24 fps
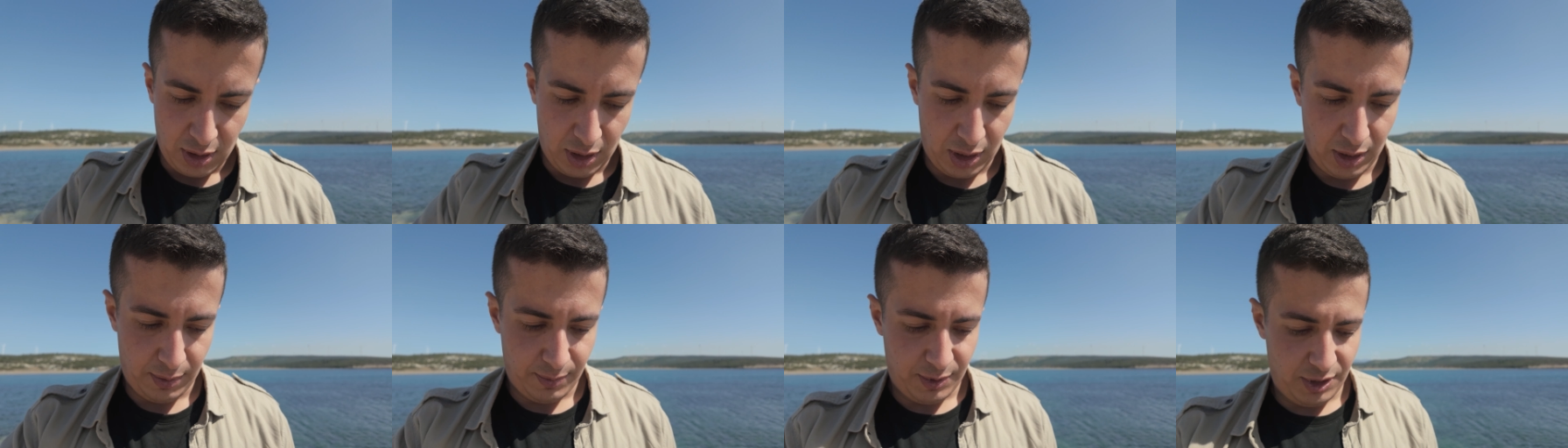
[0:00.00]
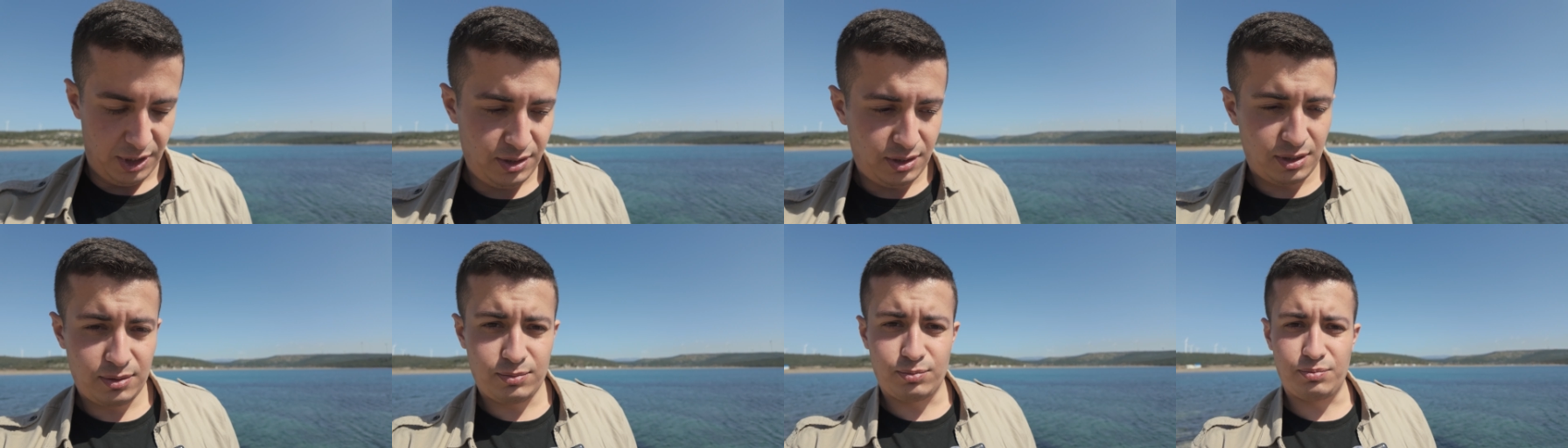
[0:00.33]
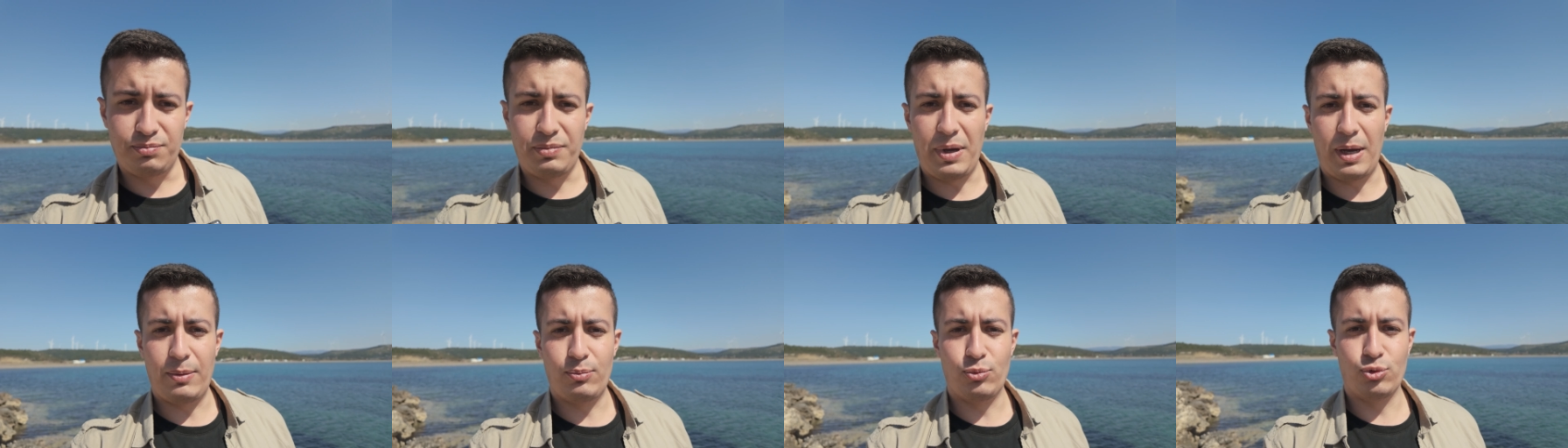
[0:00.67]
Ama
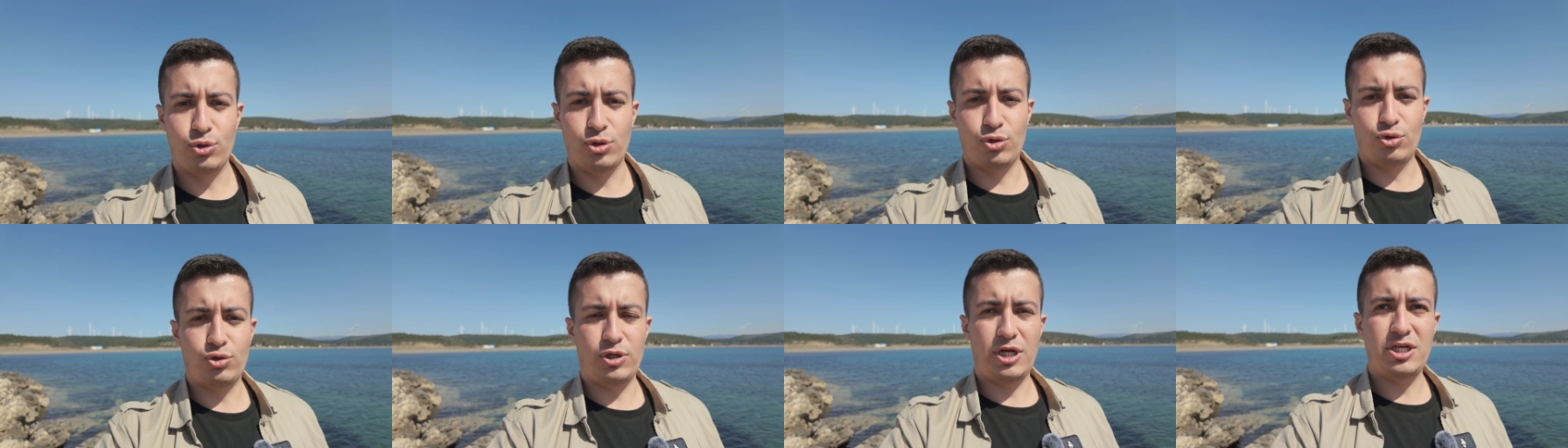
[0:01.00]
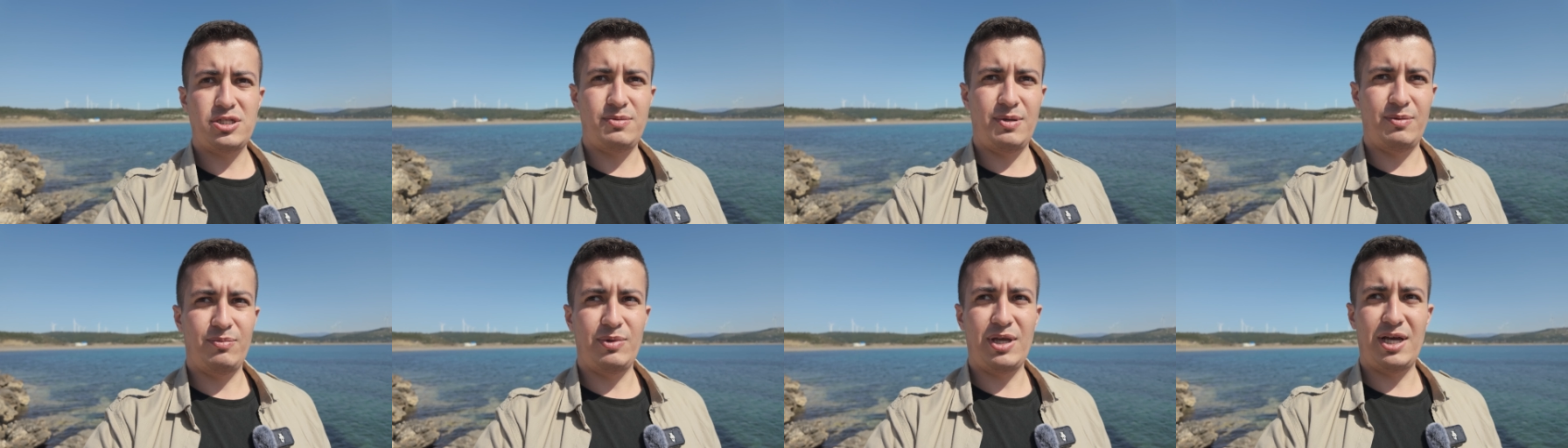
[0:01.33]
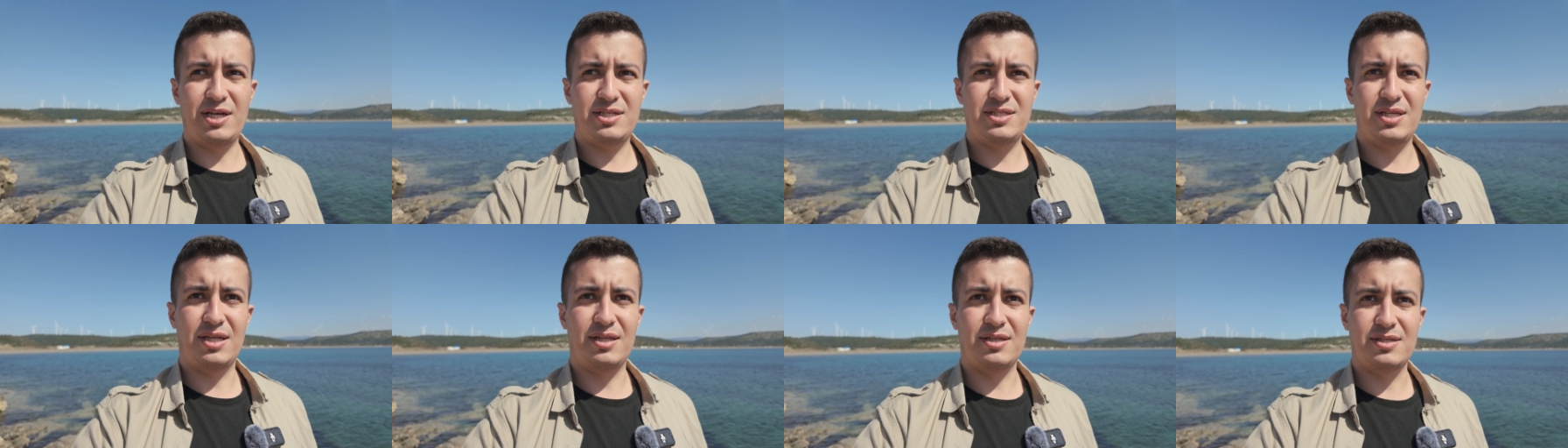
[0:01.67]
ben bununla uğraşmayayım
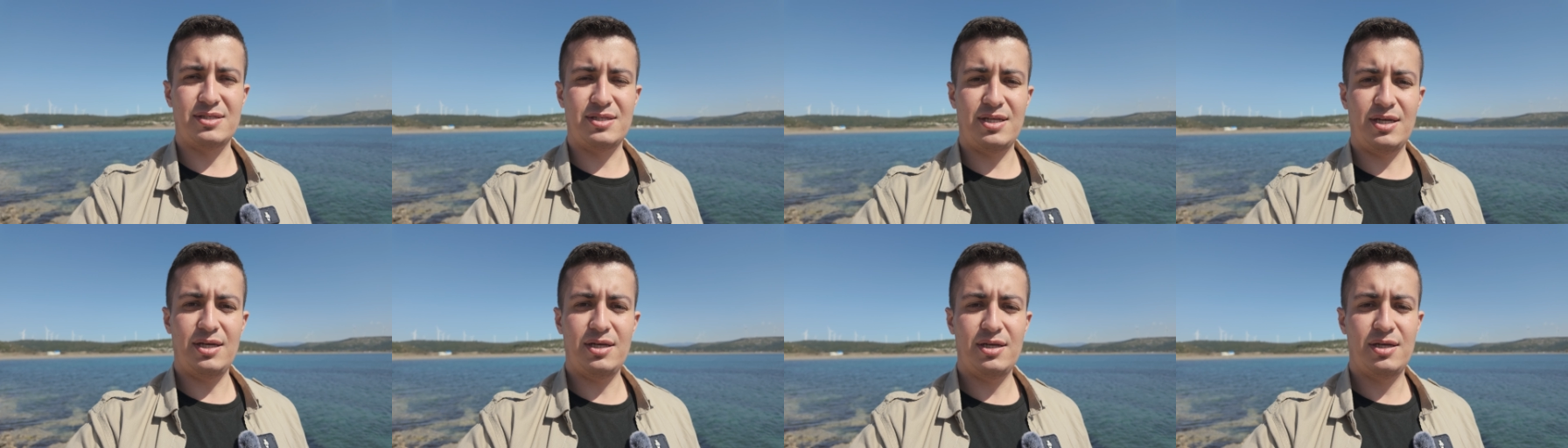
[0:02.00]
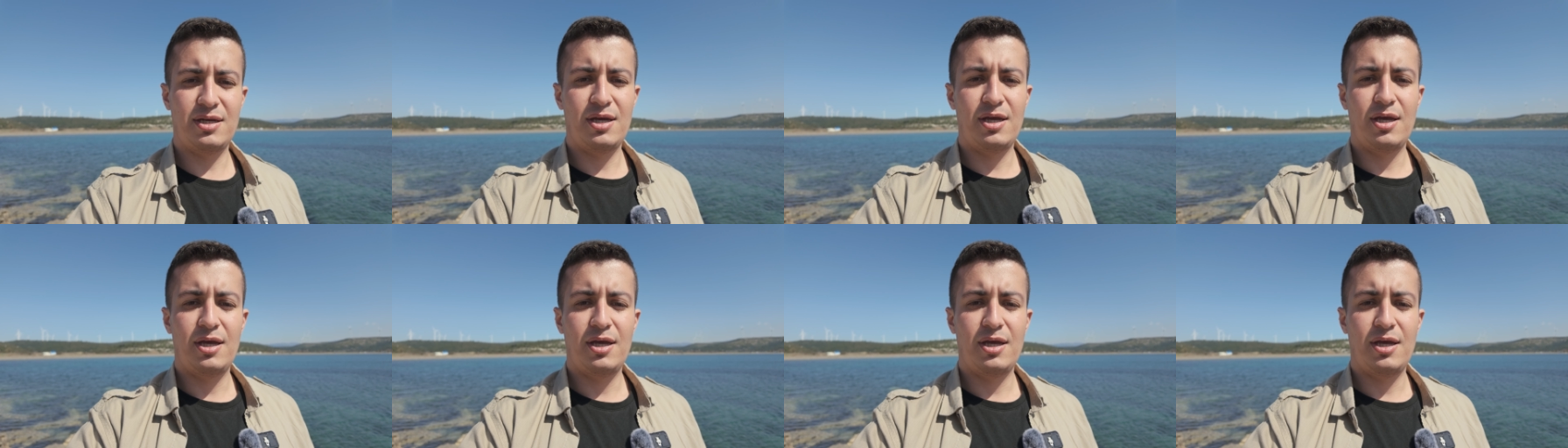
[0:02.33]
derseniz de